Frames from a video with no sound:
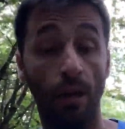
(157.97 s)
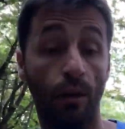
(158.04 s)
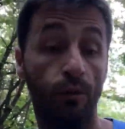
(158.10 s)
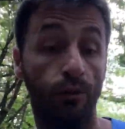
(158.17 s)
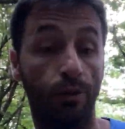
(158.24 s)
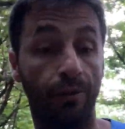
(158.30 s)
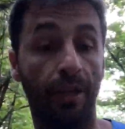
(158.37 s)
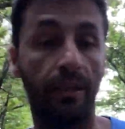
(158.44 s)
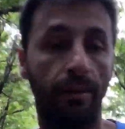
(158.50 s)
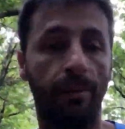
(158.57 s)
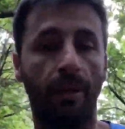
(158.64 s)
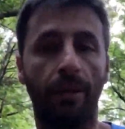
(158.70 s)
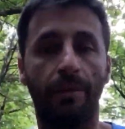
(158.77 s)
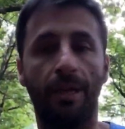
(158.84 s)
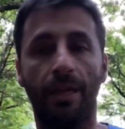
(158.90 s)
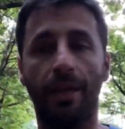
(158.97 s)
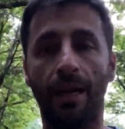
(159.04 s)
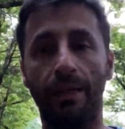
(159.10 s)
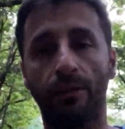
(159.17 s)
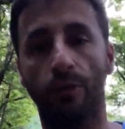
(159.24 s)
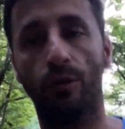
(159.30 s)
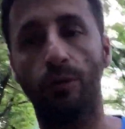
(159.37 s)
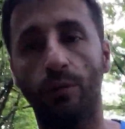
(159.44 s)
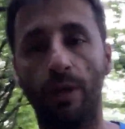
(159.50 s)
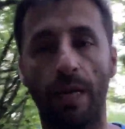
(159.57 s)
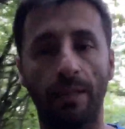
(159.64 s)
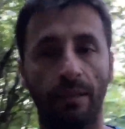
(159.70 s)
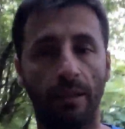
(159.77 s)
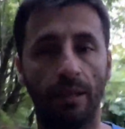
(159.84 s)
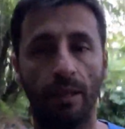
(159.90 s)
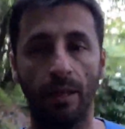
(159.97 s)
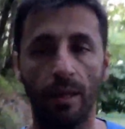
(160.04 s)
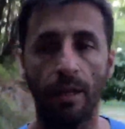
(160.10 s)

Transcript: sovente perché i miei cani sono educati